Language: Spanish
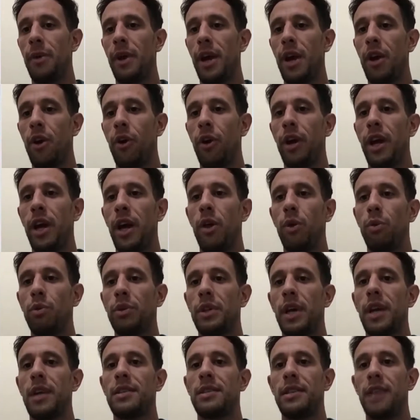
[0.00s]
había logrado un
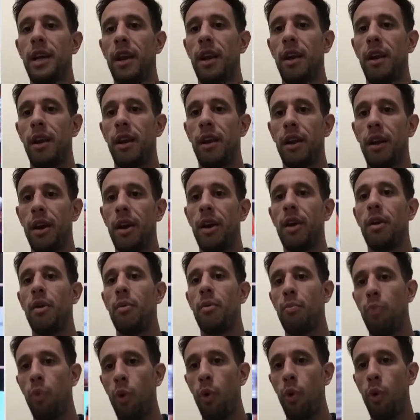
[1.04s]
tercer
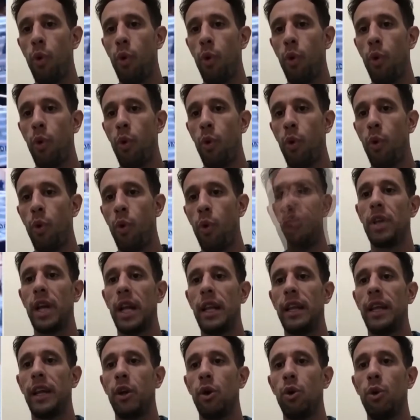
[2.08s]
puesto en un
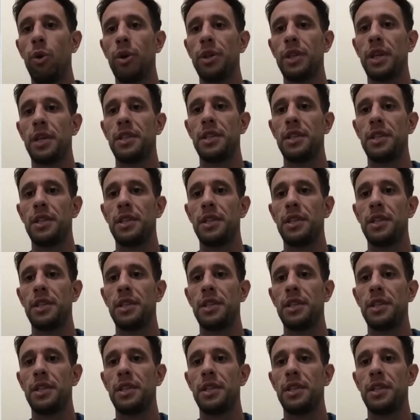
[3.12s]
Mundial de Clubes,